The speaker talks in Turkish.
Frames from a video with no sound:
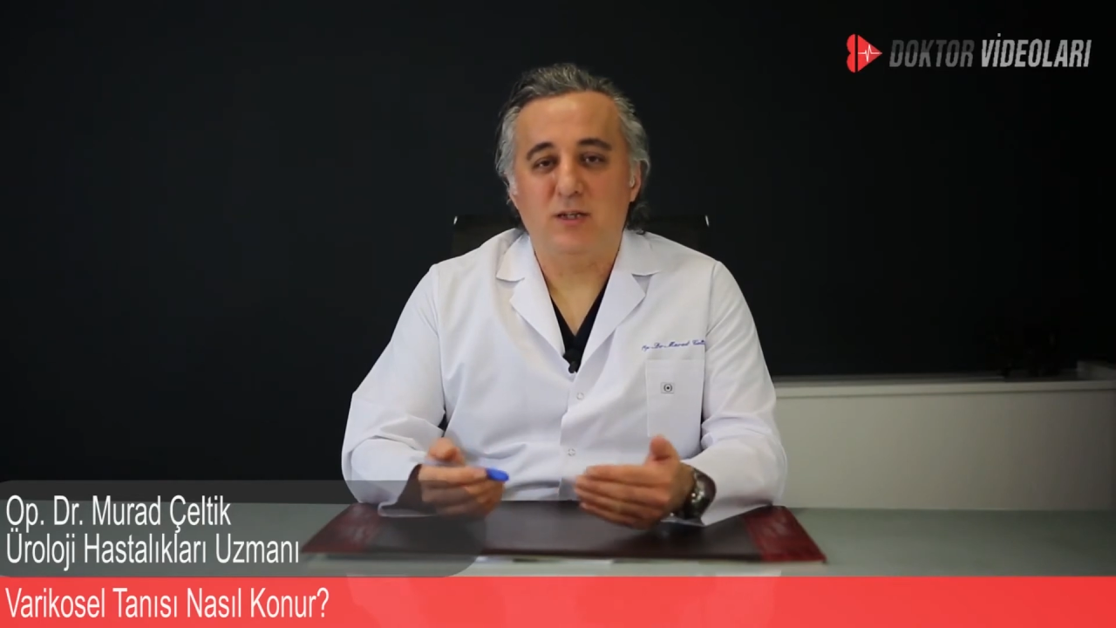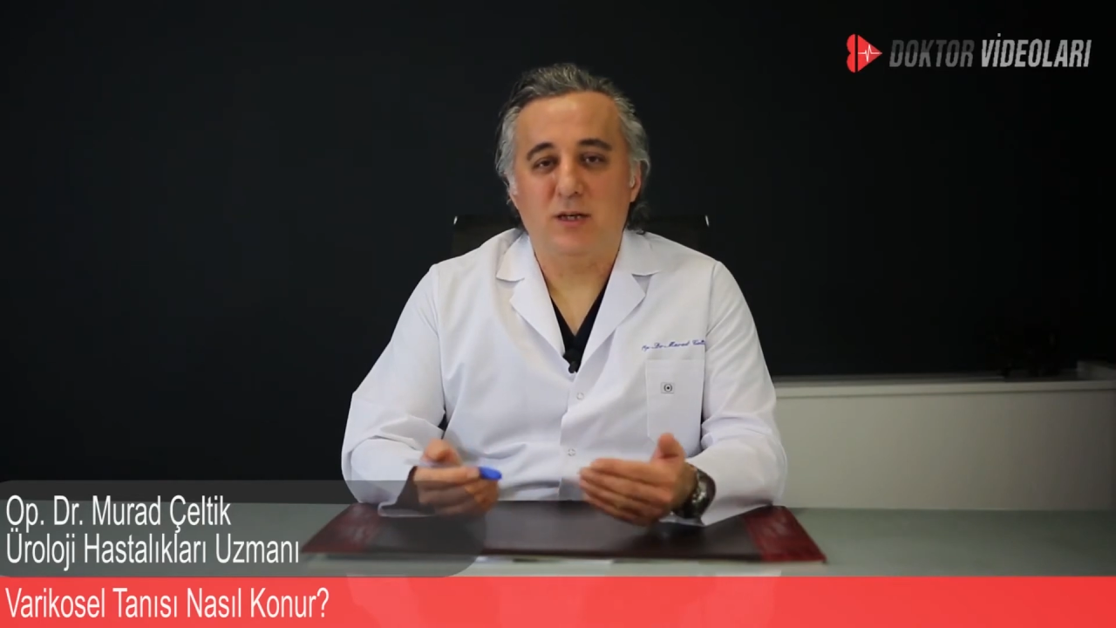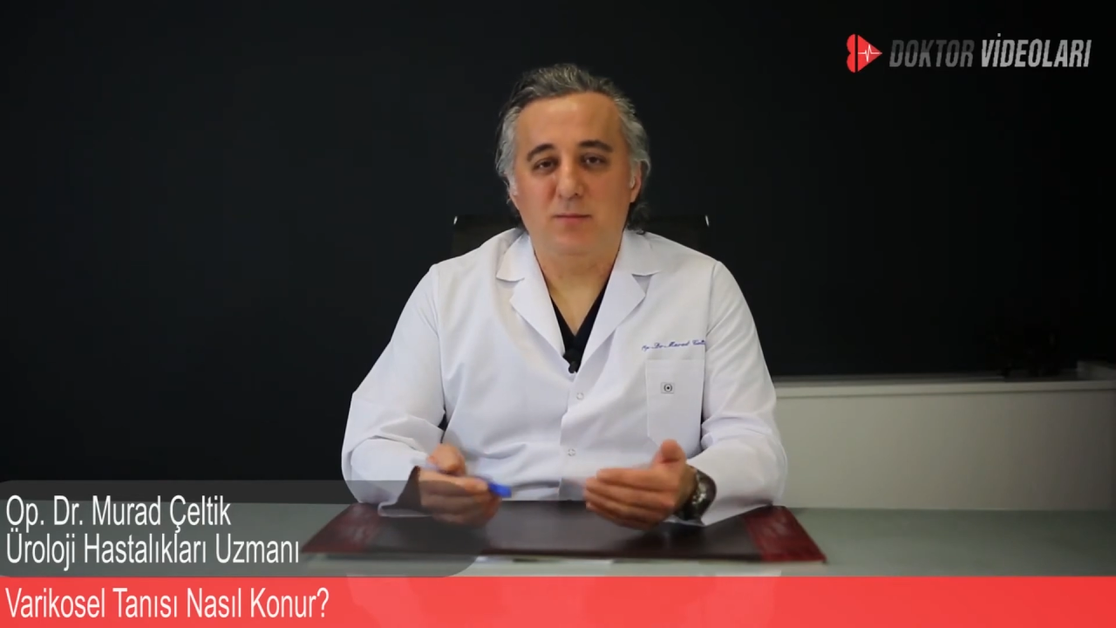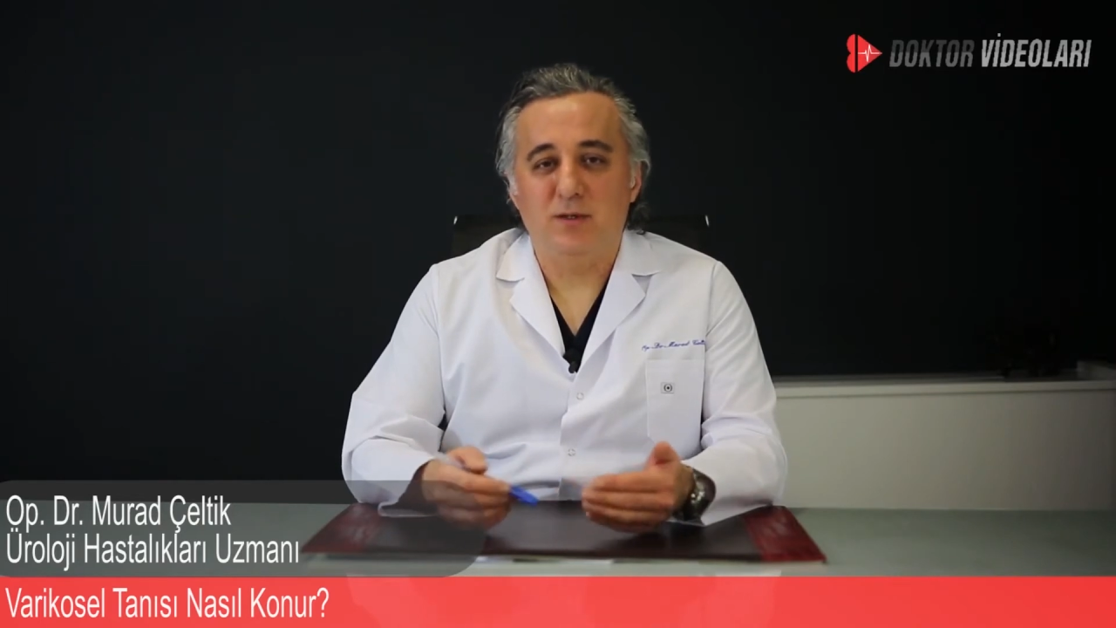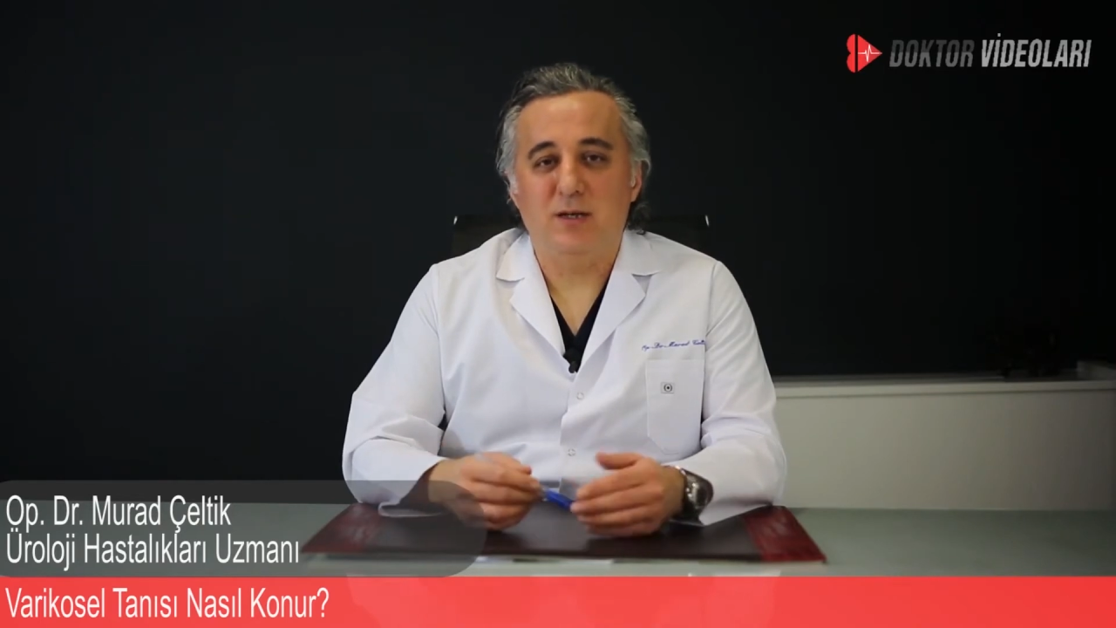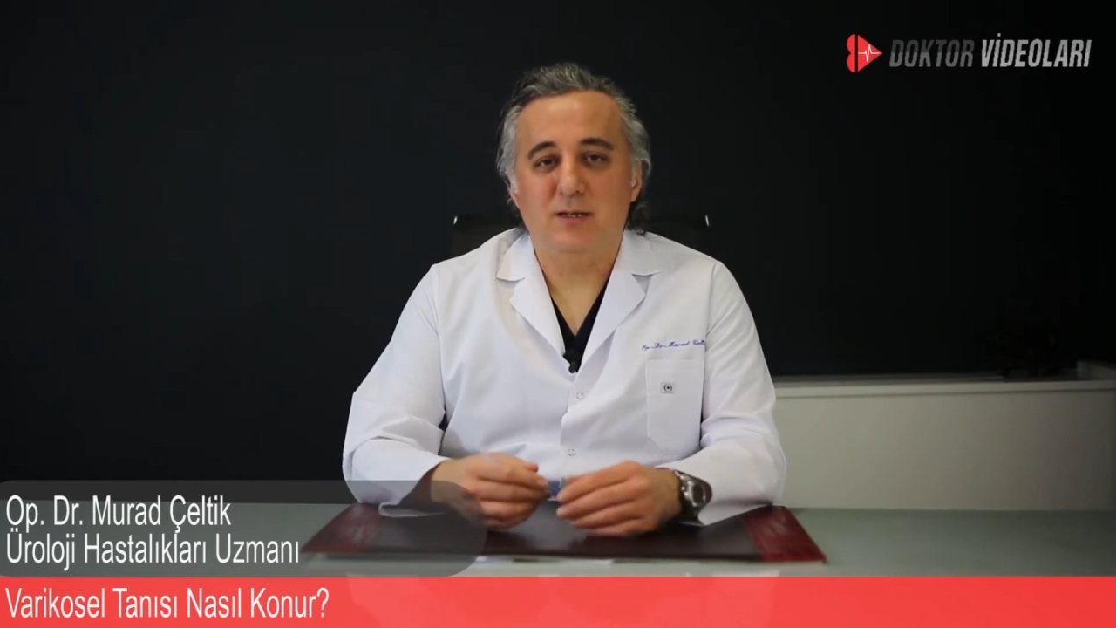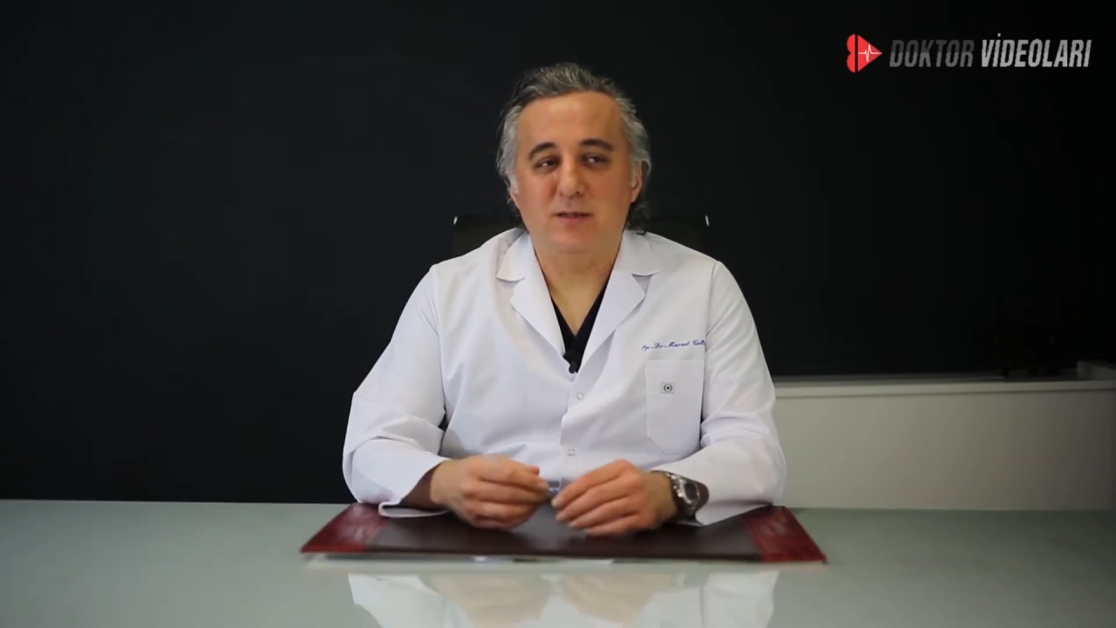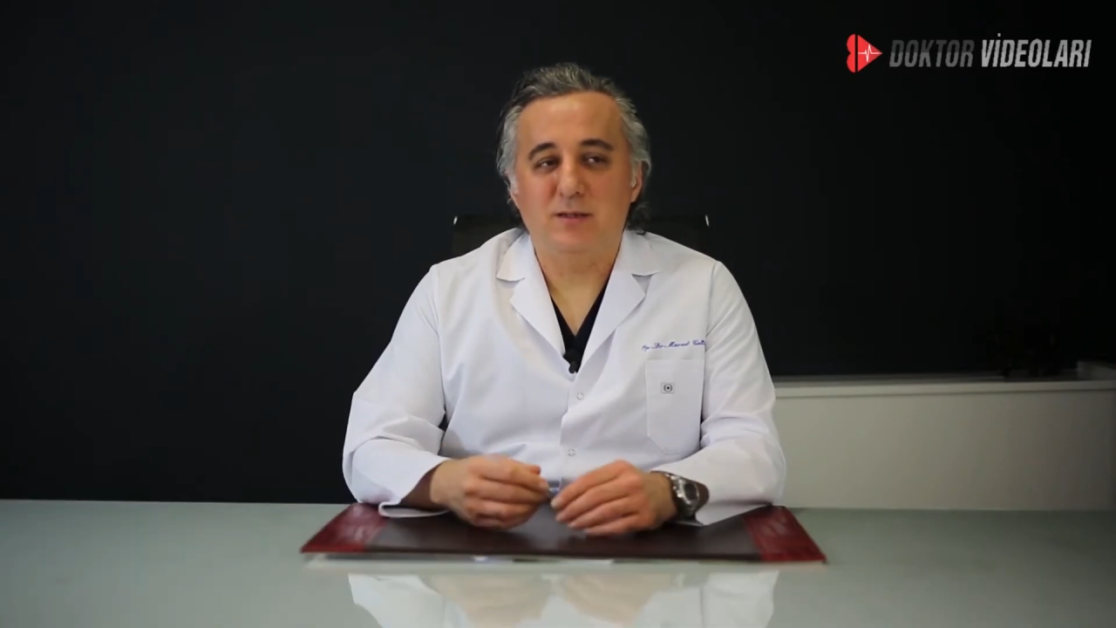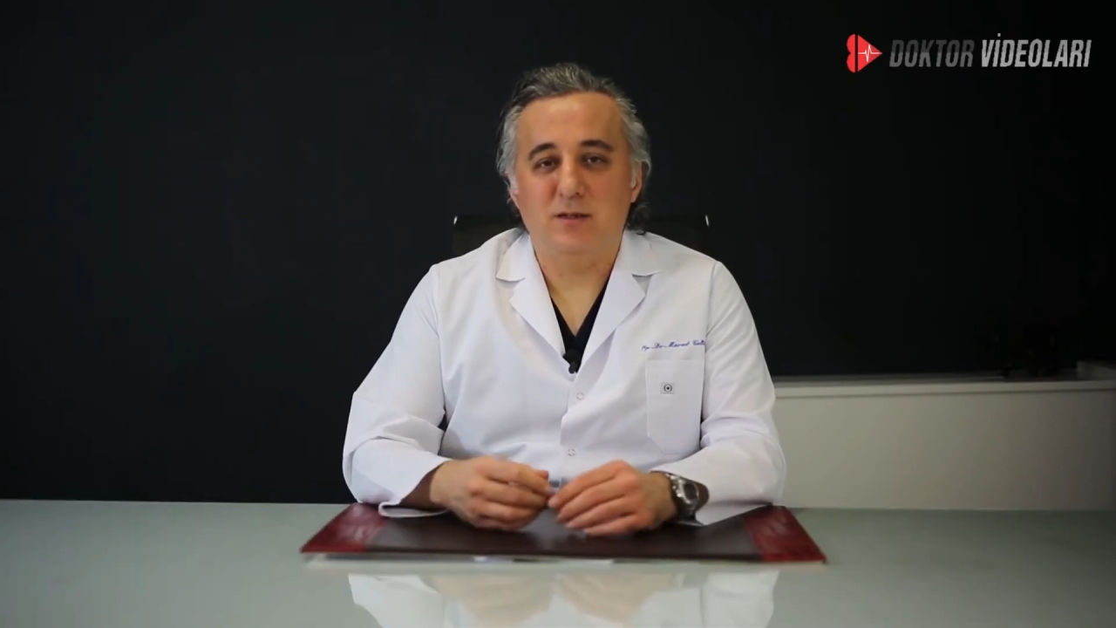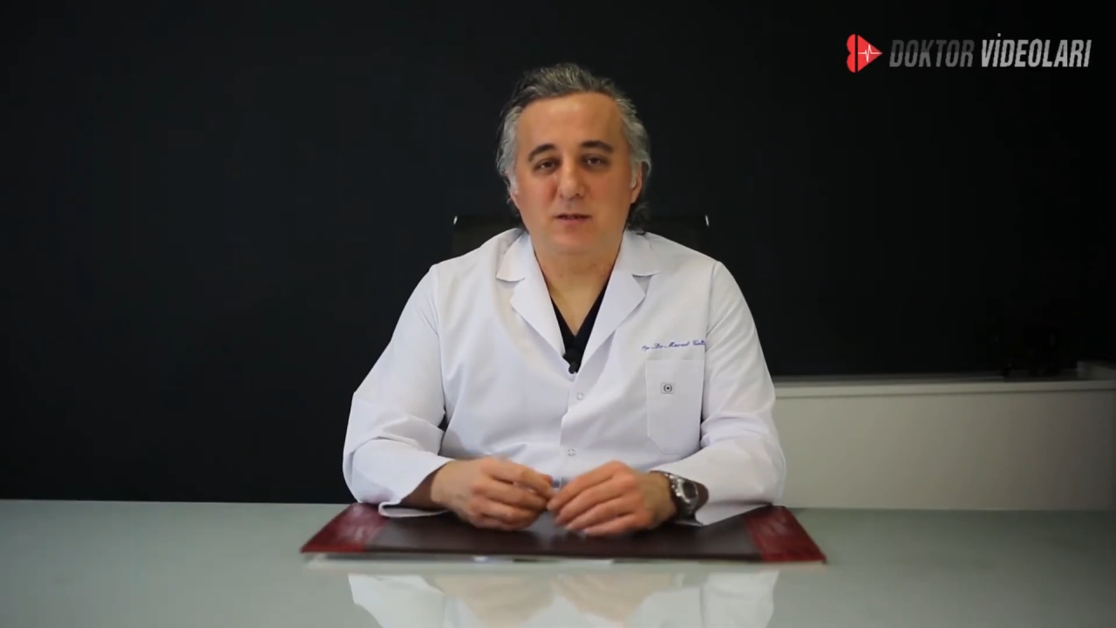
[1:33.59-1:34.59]
çıkan bir
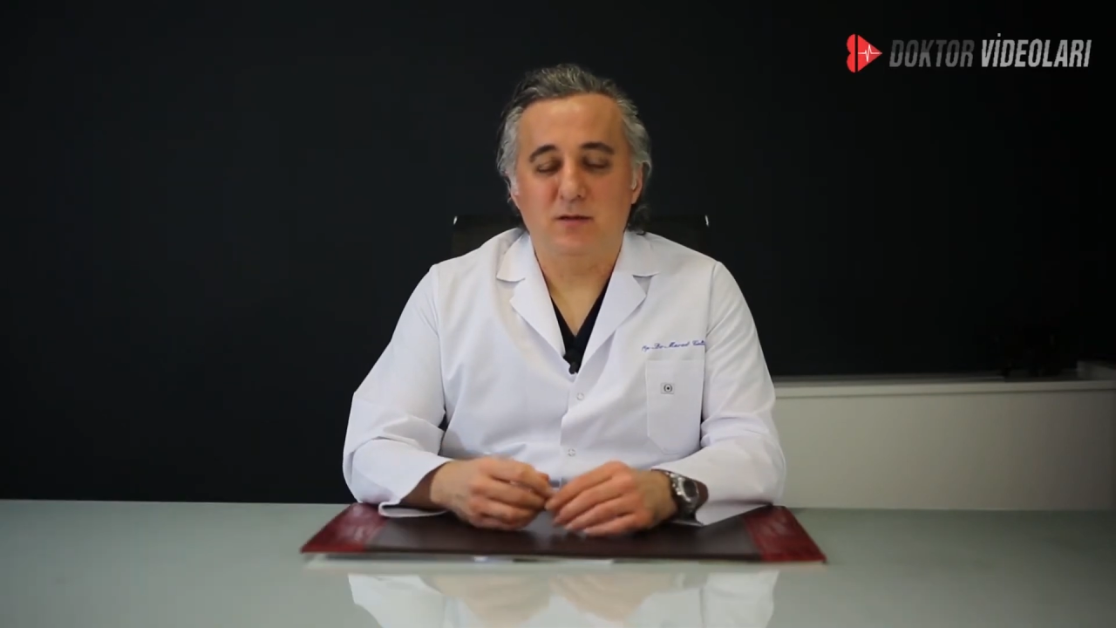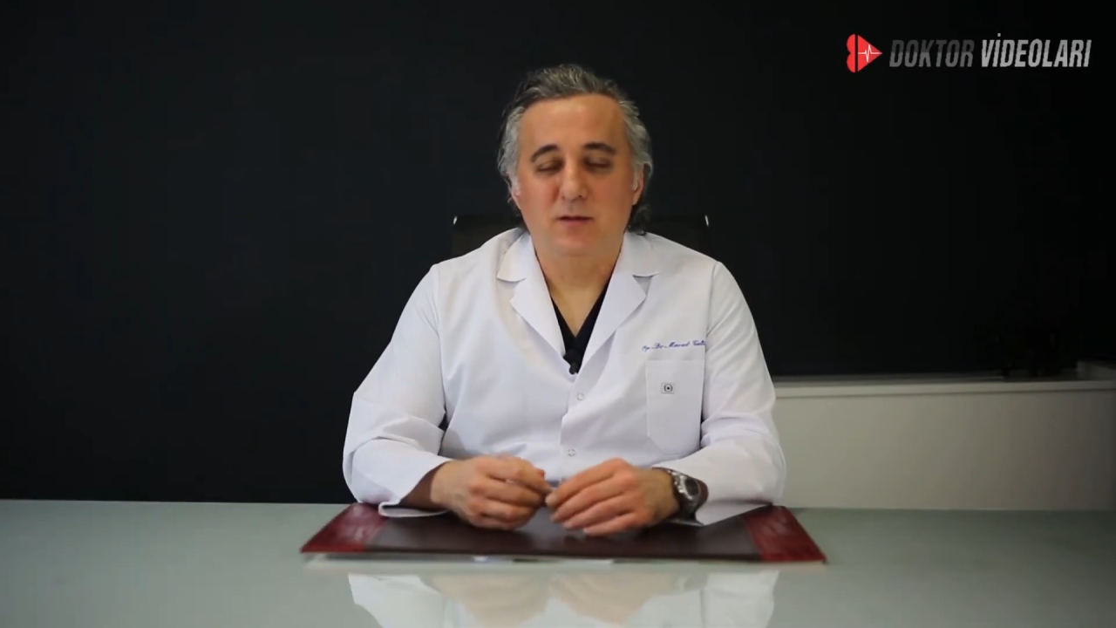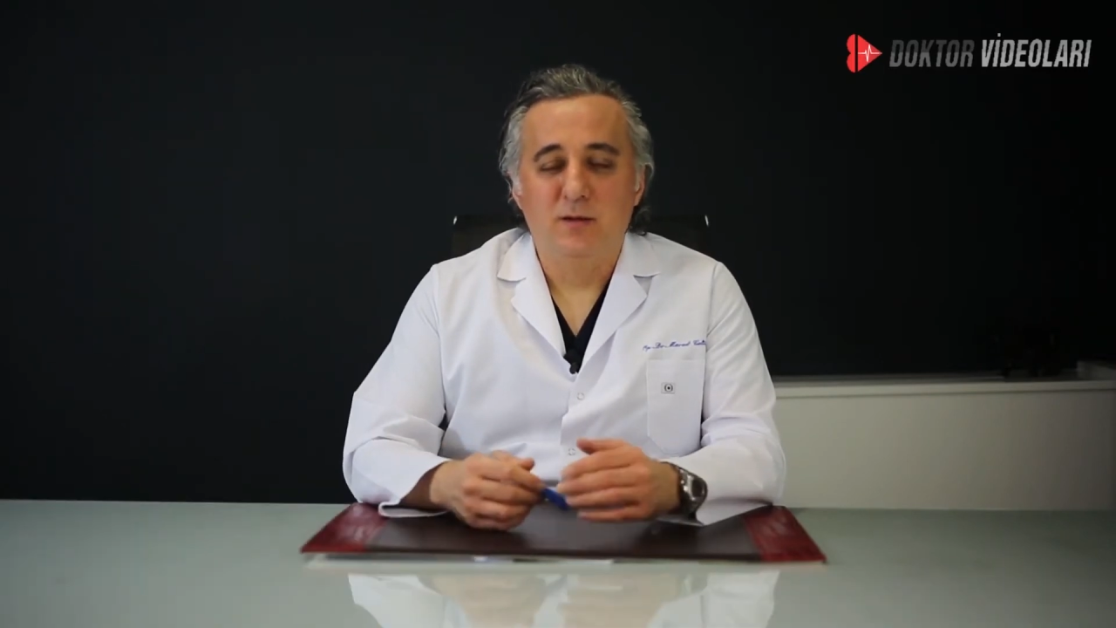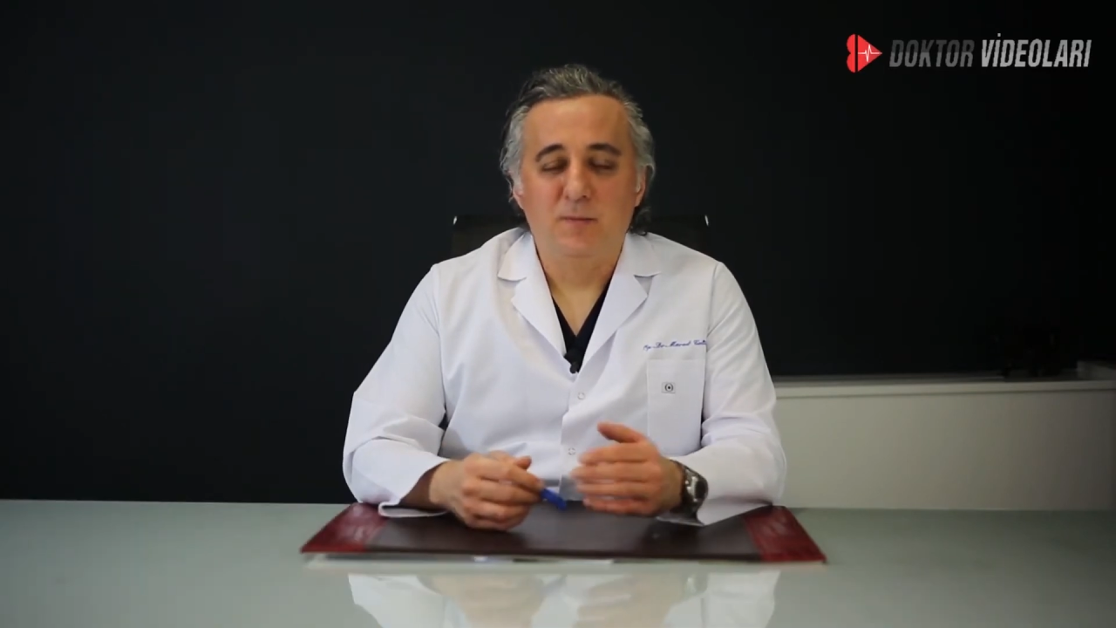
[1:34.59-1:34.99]
rahatsızlıktır.